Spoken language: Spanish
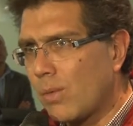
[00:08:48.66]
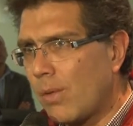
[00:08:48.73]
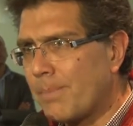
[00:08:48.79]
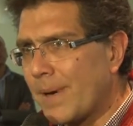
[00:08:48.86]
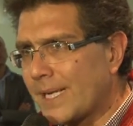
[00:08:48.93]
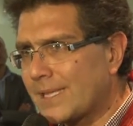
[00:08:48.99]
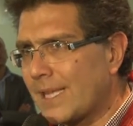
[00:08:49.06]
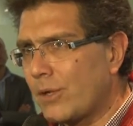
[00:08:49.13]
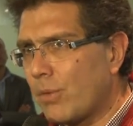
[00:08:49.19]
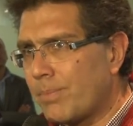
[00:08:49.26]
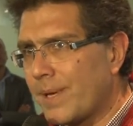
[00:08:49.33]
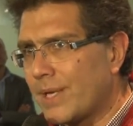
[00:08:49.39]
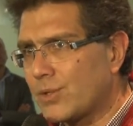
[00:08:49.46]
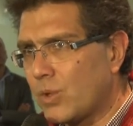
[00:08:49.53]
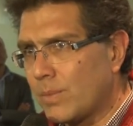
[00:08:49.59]
como parte de
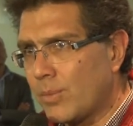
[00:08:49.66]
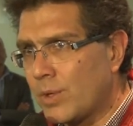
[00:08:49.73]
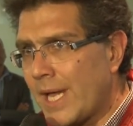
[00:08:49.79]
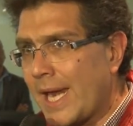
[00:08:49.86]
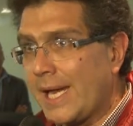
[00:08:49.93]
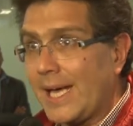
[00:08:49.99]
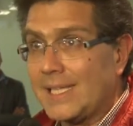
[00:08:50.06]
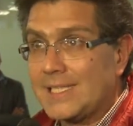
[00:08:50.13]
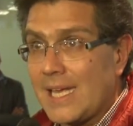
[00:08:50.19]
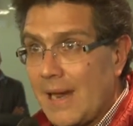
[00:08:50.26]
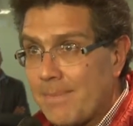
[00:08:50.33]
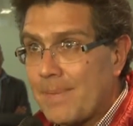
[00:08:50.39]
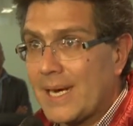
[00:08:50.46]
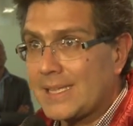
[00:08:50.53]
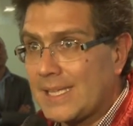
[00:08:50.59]
Operación Monarca y
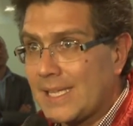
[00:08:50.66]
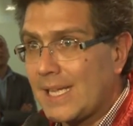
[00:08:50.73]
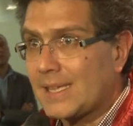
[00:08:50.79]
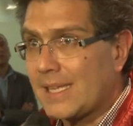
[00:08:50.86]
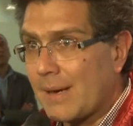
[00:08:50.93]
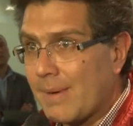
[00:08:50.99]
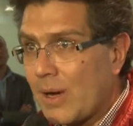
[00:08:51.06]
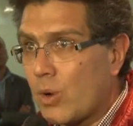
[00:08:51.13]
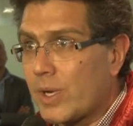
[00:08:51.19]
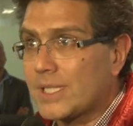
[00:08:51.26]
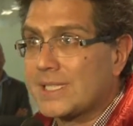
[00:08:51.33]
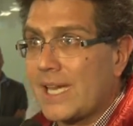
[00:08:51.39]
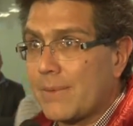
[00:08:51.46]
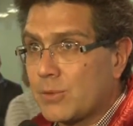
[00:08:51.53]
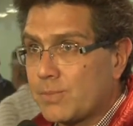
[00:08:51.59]
será parte del trabajo que
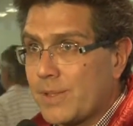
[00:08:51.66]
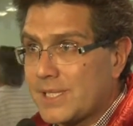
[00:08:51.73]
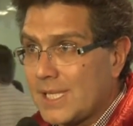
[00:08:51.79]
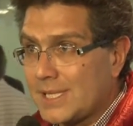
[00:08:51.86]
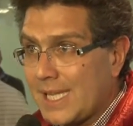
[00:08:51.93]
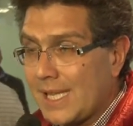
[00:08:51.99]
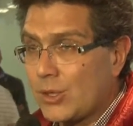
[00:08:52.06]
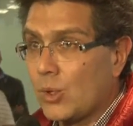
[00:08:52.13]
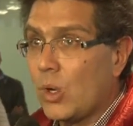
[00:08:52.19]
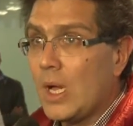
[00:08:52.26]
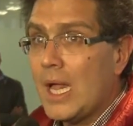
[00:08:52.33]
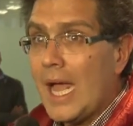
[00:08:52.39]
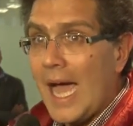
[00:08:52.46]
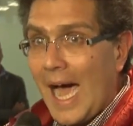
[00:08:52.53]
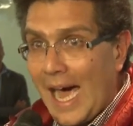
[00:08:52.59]
estaremos presentando
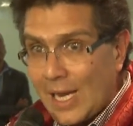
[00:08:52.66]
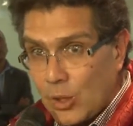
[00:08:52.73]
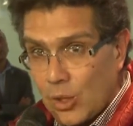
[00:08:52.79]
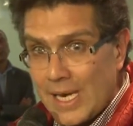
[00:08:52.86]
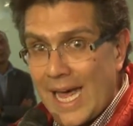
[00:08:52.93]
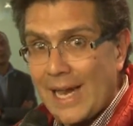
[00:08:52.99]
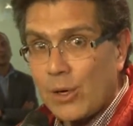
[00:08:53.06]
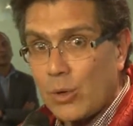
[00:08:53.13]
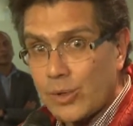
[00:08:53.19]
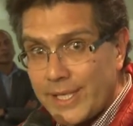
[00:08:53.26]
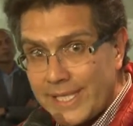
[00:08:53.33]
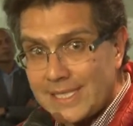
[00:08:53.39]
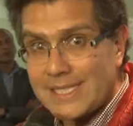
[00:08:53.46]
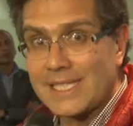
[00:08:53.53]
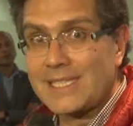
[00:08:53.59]
a lo largo
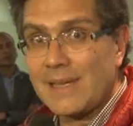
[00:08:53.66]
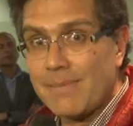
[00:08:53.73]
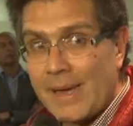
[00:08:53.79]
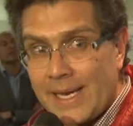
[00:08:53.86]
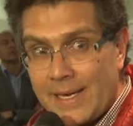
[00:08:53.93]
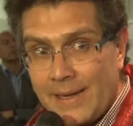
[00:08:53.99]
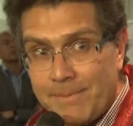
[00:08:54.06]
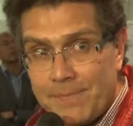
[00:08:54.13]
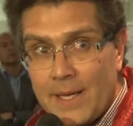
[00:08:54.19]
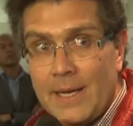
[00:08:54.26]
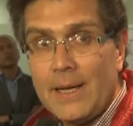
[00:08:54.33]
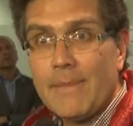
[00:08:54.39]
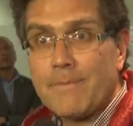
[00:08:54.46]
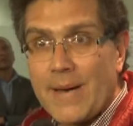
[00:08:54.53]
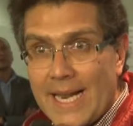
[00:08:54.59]
de esta semana
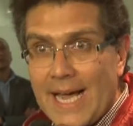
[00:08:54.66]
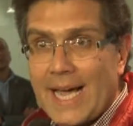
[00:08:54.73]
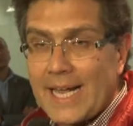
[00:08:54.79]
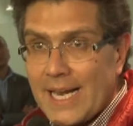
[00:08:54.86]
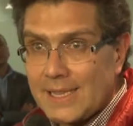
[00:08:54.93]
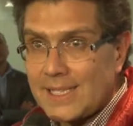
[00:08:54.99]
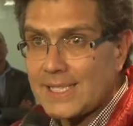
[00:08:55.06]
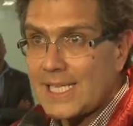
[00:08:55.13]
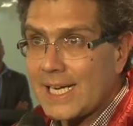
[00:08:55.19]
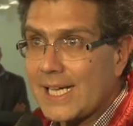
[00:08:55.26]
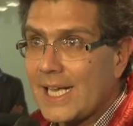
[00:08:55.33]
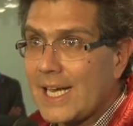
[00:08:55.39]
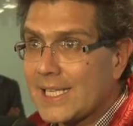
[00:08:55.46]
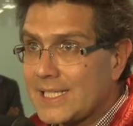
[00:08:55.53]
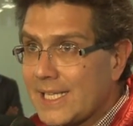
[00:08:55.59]
para garantizar
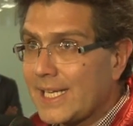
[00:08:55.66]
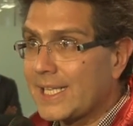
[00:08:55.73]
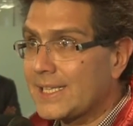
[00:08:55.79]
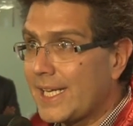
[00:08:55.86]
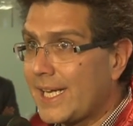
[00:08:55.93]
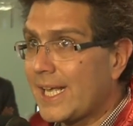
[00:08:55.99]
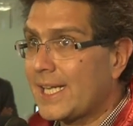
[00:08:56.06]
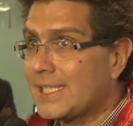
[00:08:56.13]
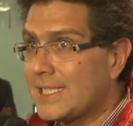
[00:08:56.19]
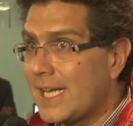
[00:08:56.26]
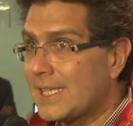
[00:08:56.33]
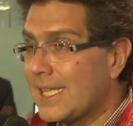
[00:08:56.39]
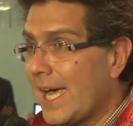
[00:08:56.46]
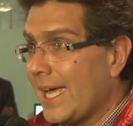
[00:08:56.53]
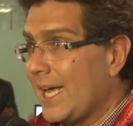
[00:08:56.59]
que la Secretaría de
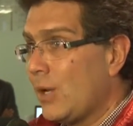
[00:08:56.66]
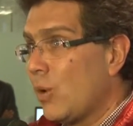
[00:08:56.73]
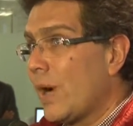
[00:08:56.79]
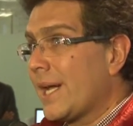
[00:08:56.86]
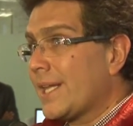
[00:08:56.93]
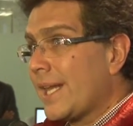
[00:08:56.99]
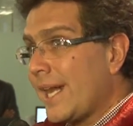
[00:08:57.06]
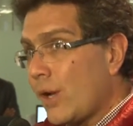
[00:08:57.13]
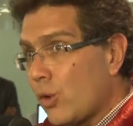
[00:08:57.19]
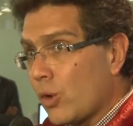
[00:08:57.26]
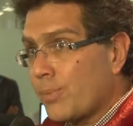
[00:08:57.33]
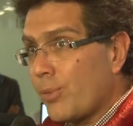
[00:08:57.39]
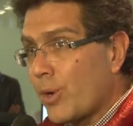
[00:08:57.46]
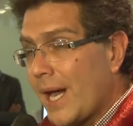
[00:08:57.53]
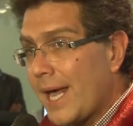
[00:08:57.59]
Hacienda, en lugar de
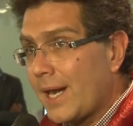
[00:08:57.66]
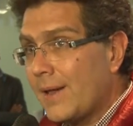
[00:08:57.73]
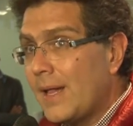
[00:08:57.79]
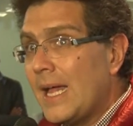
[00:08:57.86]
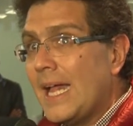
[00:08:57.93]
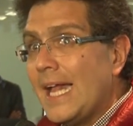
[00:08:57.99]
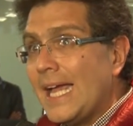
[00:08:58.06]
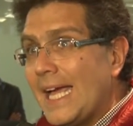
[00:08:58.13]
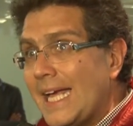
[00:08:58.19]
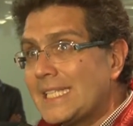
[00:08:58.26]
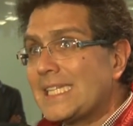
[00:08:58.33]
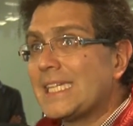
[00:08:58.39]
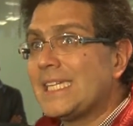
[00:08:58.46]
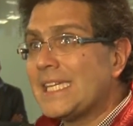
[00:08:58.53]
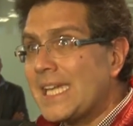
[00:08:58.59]
reincorporar
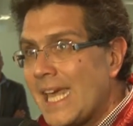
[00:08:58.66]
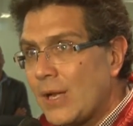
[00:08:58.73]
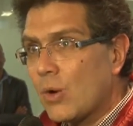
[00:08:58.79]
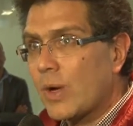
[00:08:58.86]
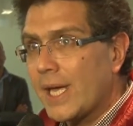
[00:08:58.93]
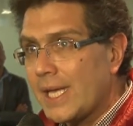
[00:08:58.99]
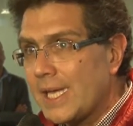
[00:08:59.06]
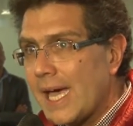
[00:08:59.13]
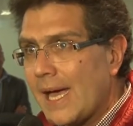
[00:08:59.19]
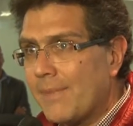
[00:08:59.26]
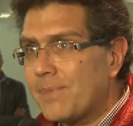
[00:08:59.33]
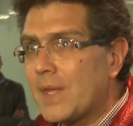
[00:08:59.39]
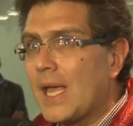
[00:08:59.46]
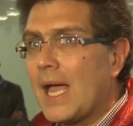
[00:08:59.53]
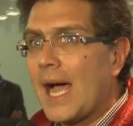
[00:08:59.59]
ese dinero que
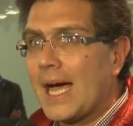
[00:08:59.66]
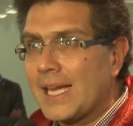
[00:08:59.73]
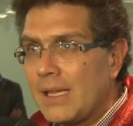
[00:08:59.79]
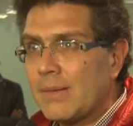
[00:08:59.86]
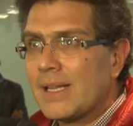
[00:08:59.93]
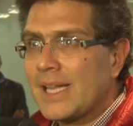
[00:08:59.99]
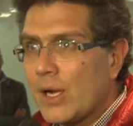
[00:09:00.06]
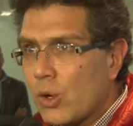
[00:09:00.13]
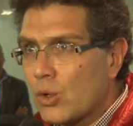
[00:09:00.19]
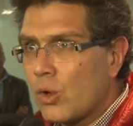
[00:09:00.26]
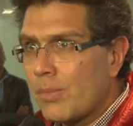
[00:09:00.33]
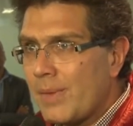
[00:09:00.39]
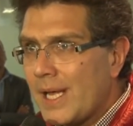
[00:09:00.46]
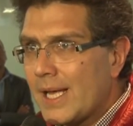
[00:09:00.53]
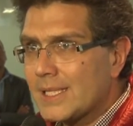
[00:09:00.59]
ya a nivel de
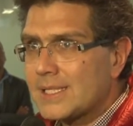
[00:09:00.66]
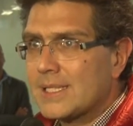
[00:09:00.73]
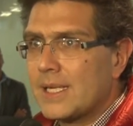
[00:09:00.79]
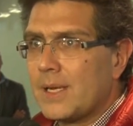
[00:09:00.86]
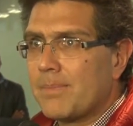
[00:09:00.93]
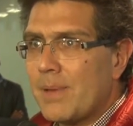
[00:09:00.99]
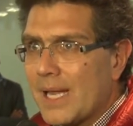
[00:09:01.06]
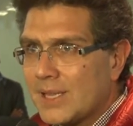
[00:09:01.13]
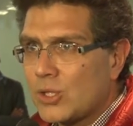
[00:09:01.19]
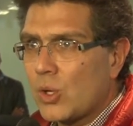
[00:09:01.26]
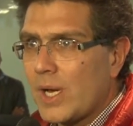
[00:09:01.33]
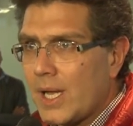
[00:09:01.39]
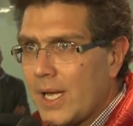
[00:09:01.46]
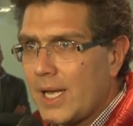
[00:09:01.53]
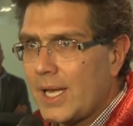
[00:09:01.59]
economías eh, planteó
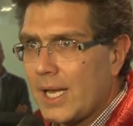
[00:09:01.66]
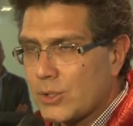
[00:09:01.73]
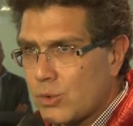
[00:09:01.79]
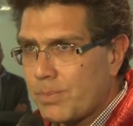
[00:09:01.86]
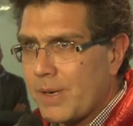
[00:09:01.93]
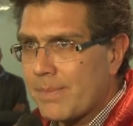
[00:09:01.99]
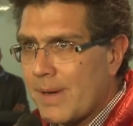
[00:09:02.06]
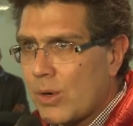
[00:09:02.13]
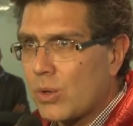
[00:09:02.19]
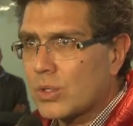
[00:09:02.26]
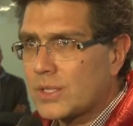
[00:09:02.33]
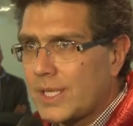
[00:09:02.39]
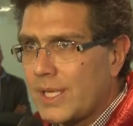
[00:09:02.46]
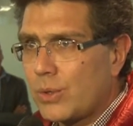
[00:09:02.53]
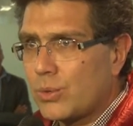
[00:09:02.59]
eh, la, Suprema
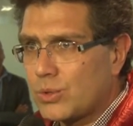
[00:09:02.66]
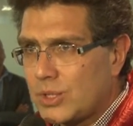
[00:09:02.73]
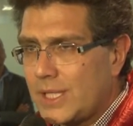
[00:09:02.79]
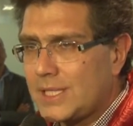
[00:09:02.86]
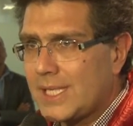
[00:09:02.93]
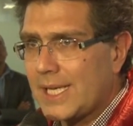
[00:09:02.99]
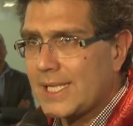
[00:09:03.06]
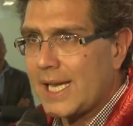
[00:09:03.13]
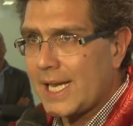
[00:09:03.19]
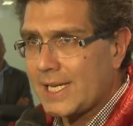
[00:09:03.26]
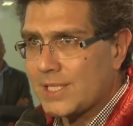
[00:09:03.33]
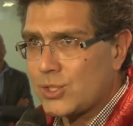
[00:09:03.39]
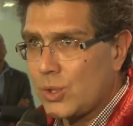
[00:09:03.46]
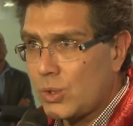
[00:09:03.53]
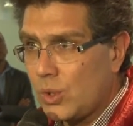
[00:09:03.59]
Corte de Justicia de la
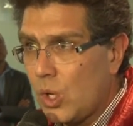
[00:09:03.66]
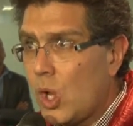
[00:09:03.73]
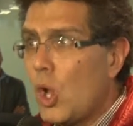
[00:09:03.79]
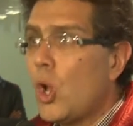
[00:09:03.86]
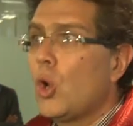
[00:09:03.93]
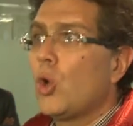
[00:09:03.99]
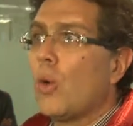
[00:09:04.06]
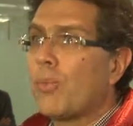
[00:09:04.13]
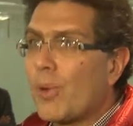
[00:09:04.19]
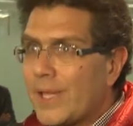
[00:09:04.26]
Nación, lo